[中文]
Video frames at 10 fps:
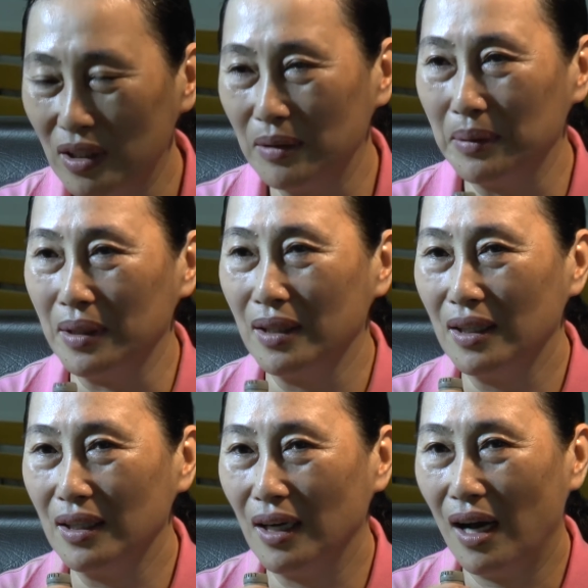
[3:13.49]
入去，
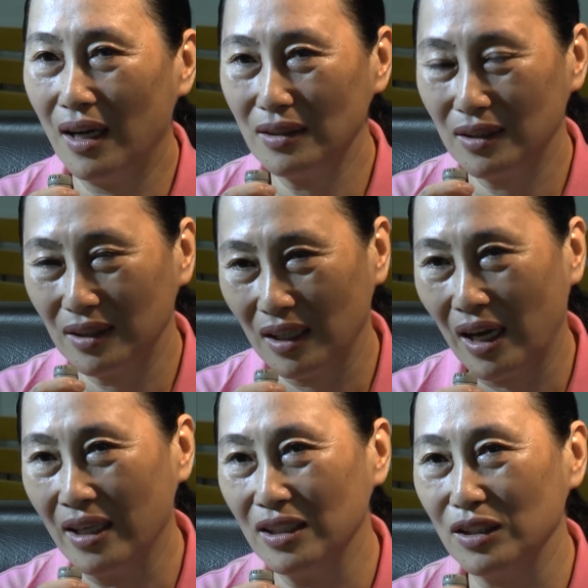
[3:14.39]
啊，倒
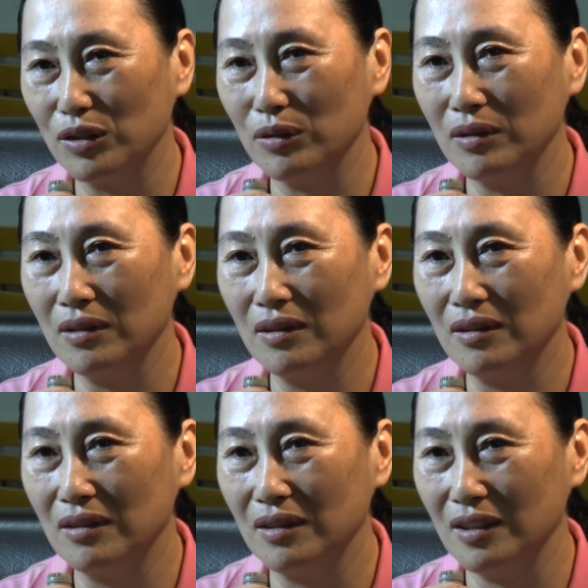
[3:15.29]
来的时阵，
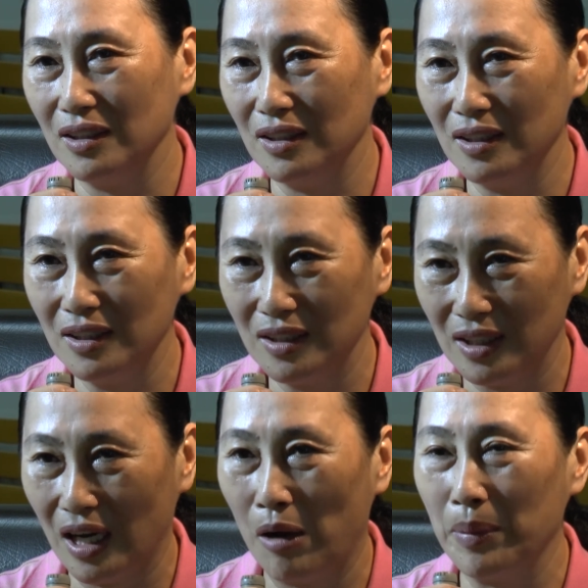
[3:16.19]
就是伊
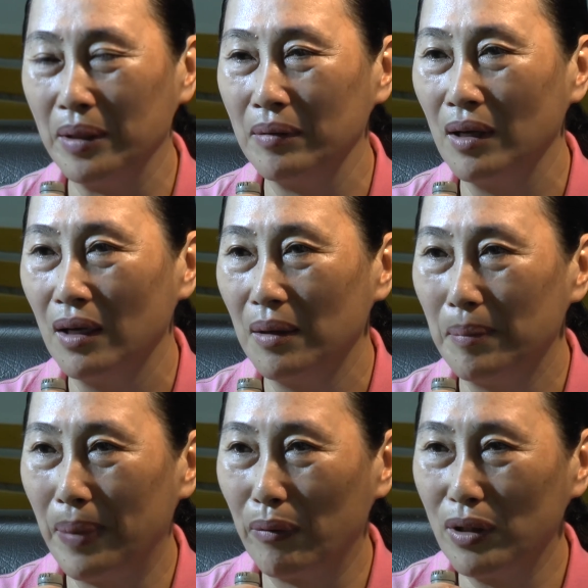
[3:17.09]
伫后面
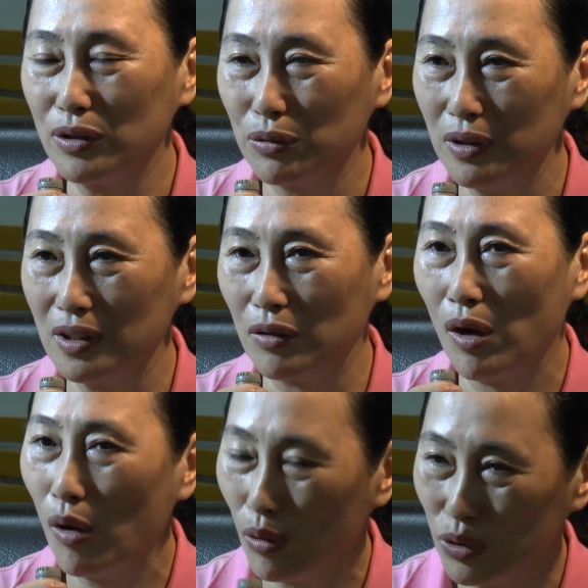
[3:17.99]
帮阮处理一
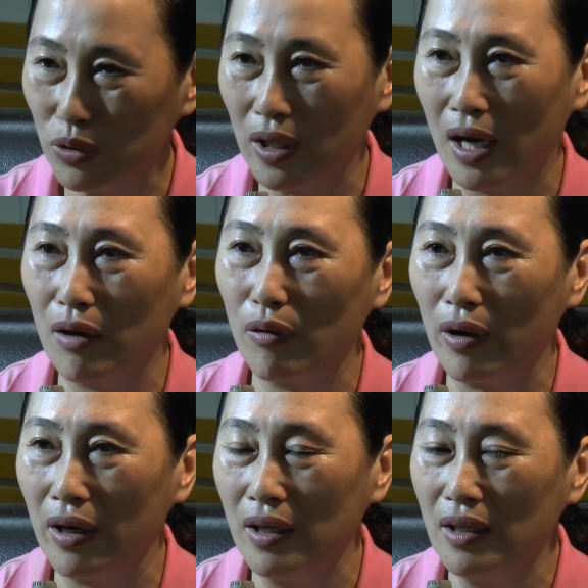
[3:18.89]
寡后续的工
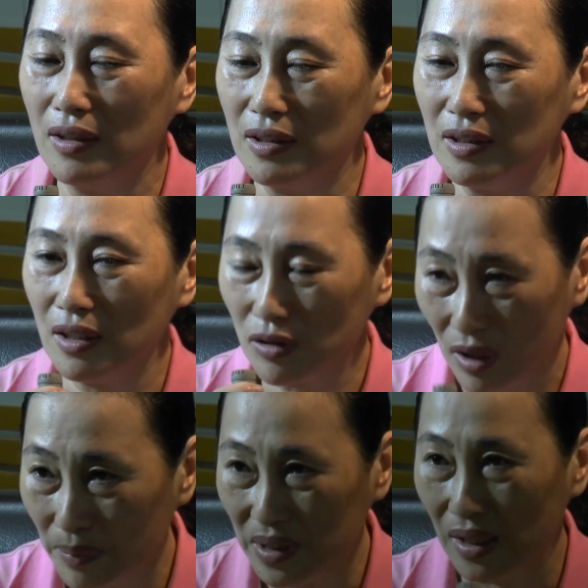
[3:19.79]
课，真正足
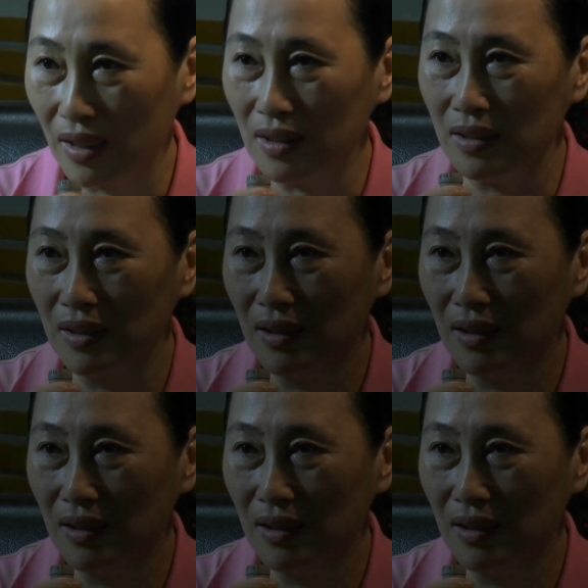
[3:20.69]
感谢伊。